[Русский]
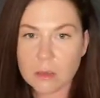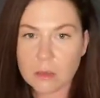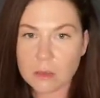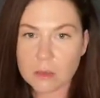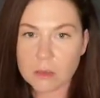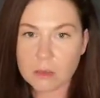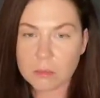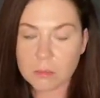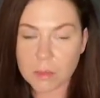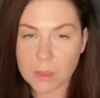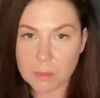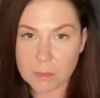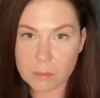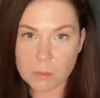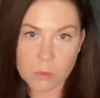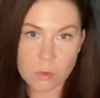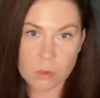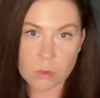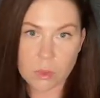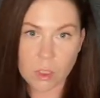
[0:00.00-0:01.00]
а,
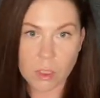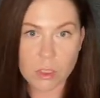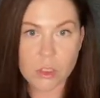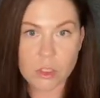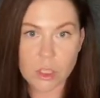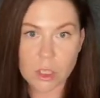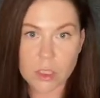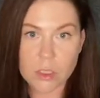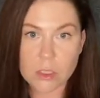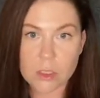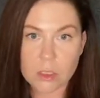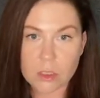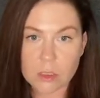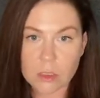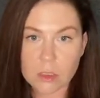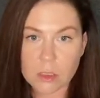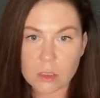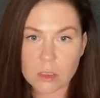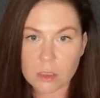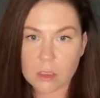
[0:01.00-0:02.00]
прям вот так часто,
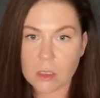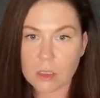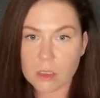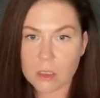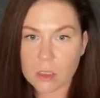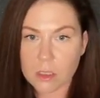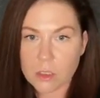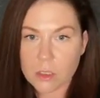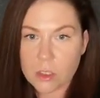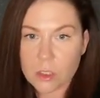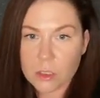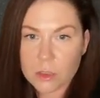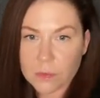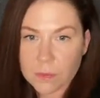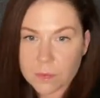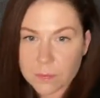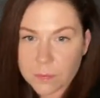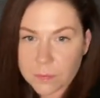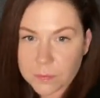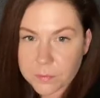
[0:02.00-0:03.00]
да, как раньше.